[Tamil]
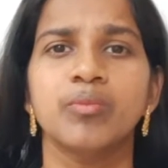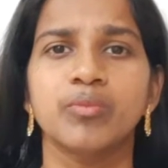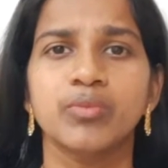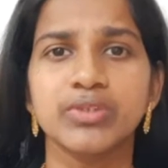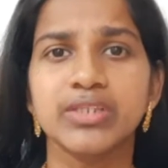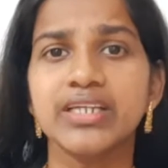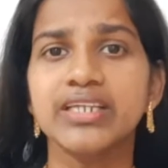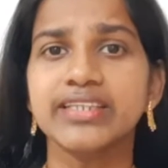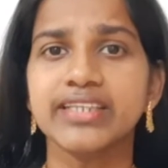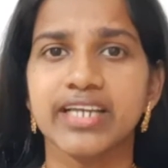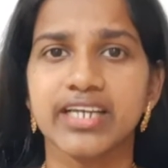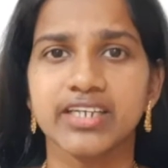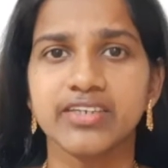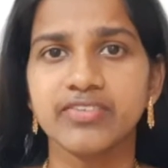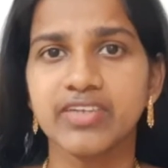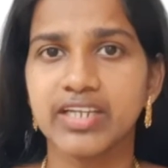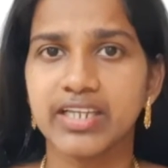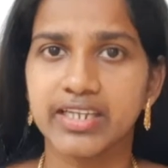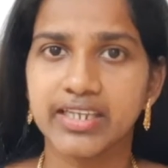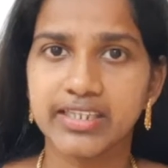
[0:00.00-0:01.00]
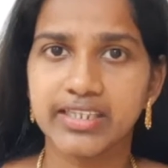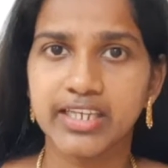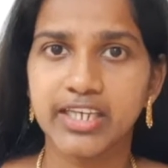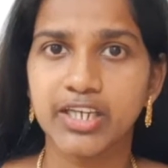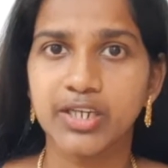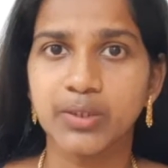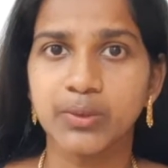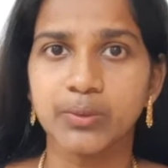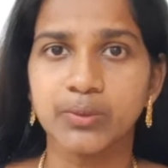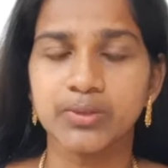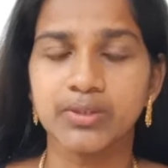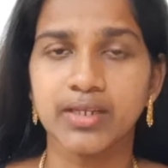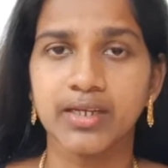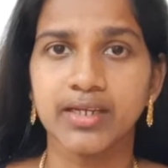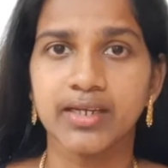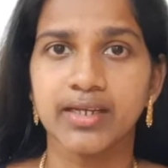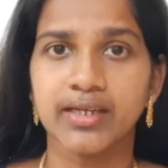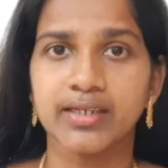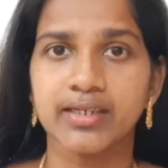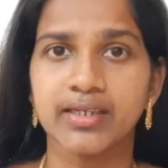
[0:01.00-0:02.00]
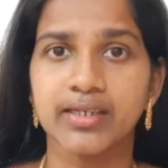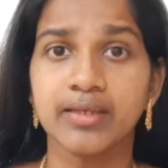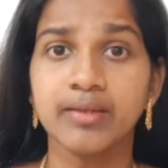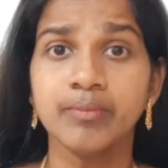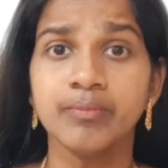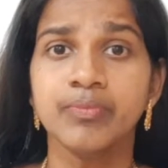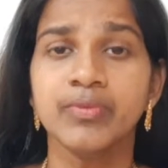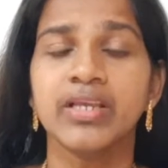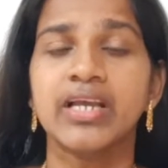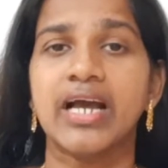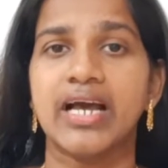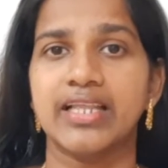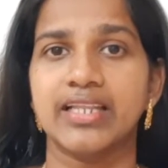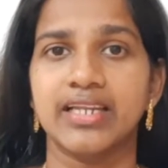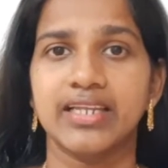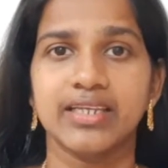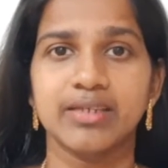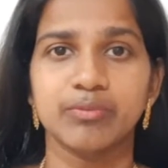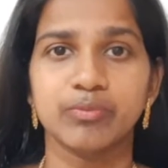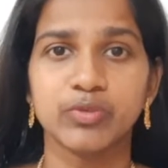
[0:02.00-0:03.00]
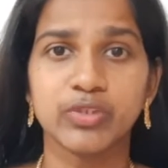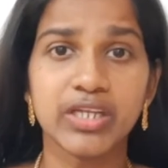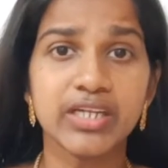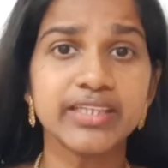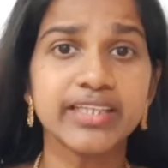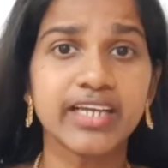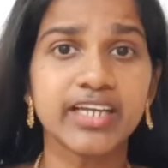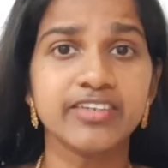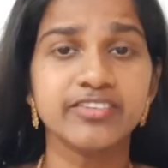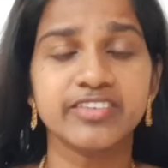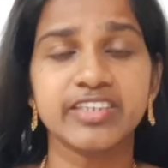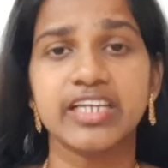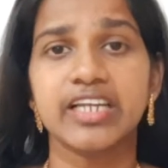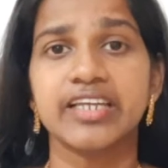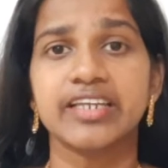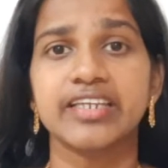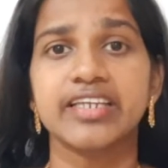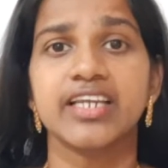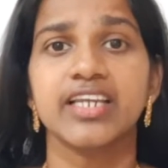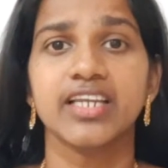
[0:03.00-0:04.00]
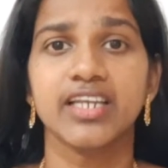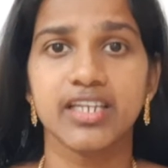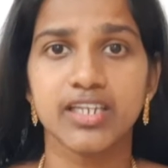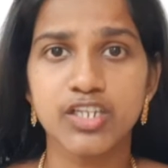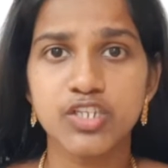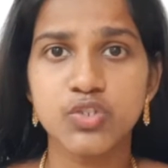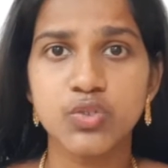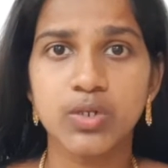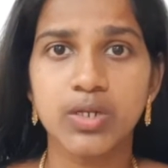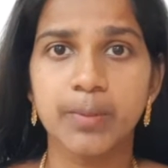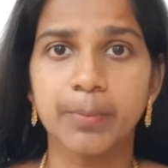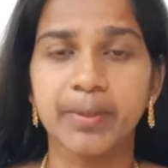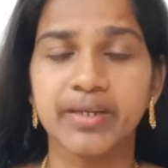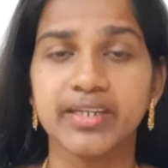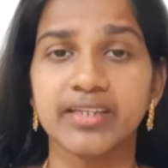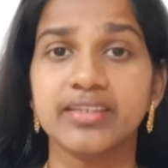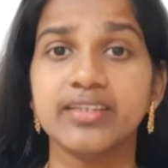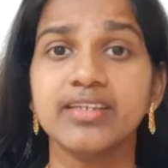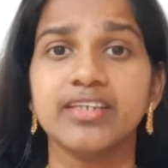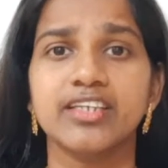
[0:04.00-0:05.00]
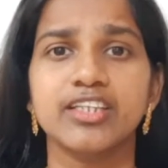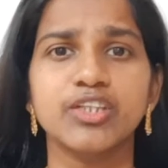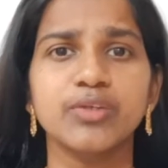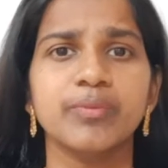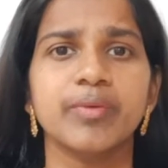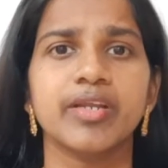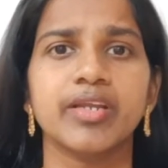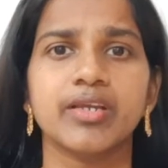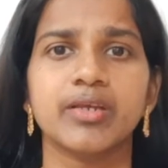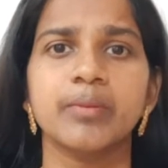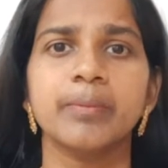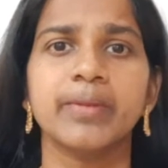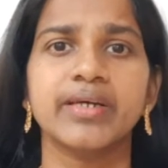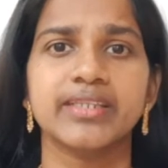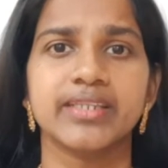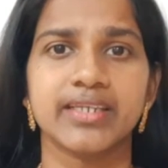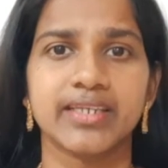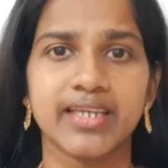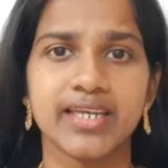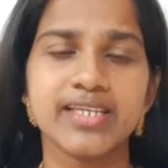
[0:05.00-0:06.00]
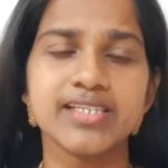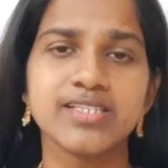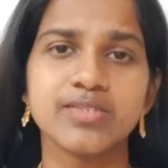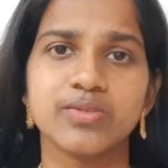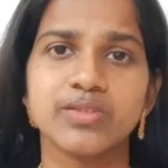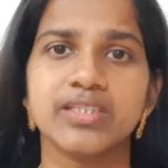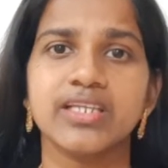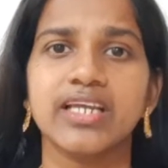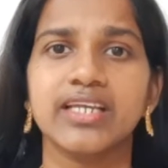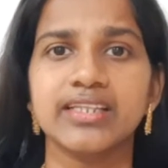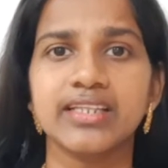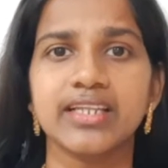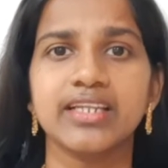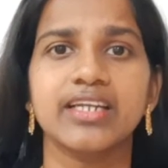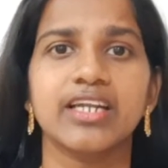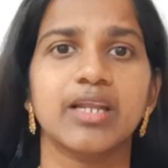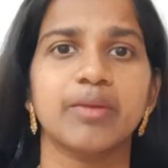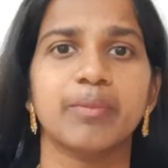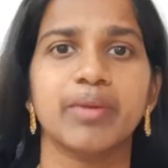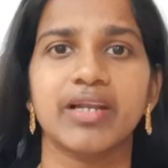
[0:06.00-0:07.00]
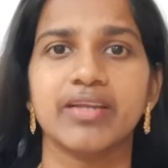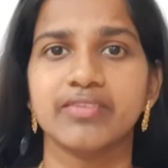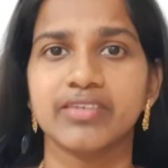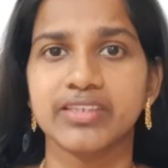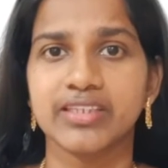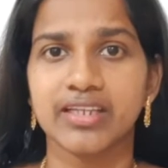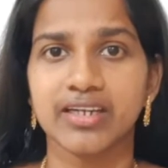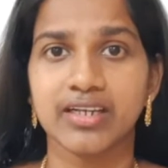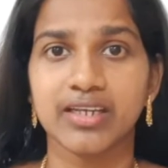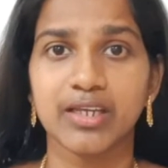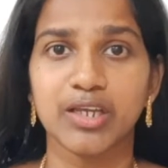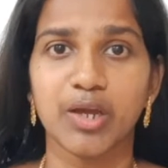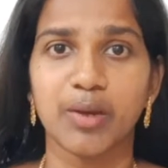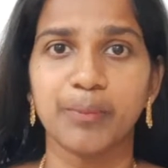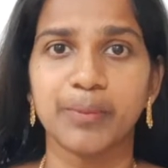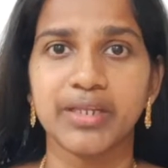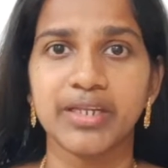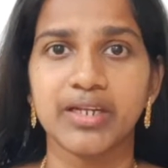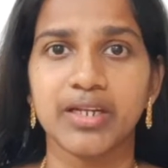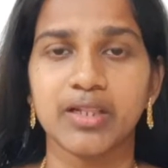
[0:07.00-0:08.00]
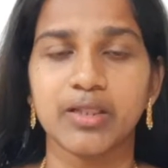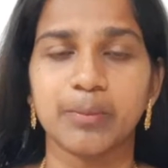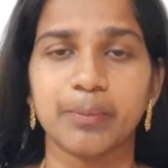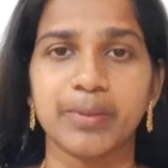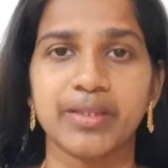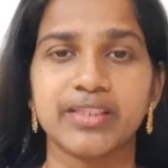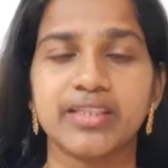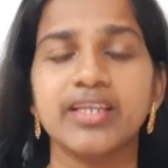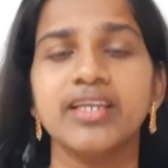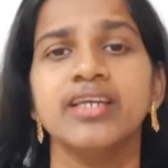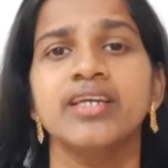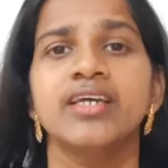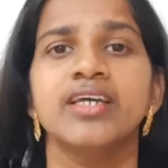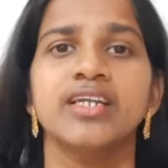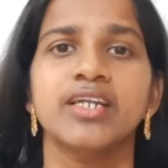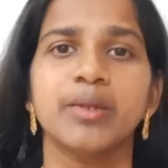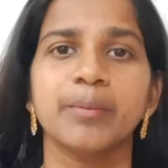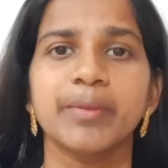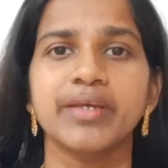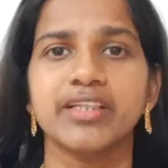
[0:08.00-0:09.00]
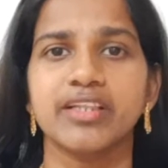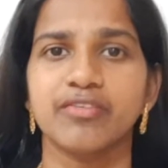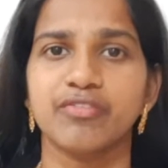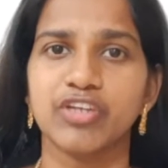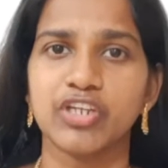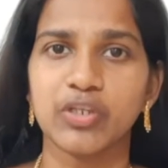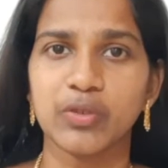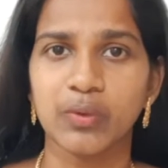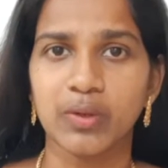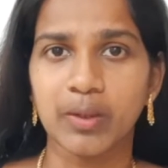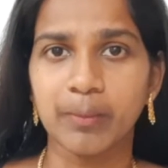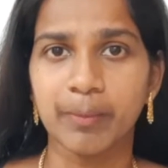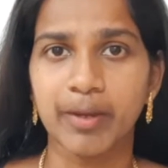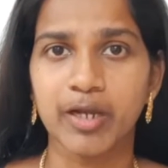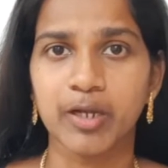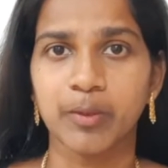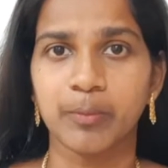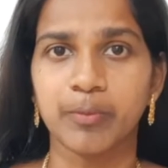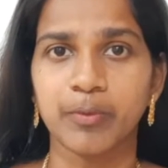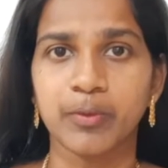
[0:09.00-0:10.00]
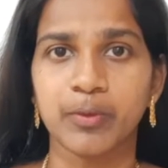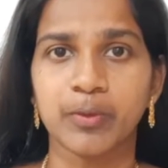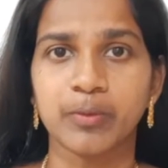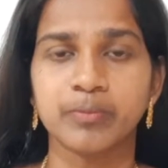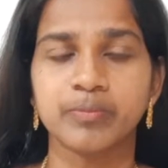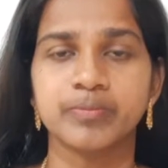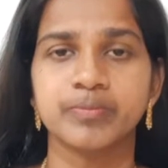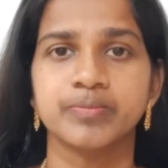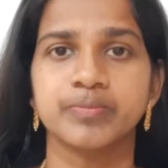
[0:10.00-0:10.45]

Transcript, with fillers: முதல் தகவல் அறிக்கையை கொடுத்துருக்காங்க அதில் முதல் தகவல் அறிக்கையில் என்ன சொல்லப்பட்டது இது வரைக்கும் அந்த கேஸ் வந்து எந்த நிலைமையில் வந்திருக்கு அப்படின்றத பற்றி நம்ம இந்த வீடியோவில் பார்க்க போகிறோம்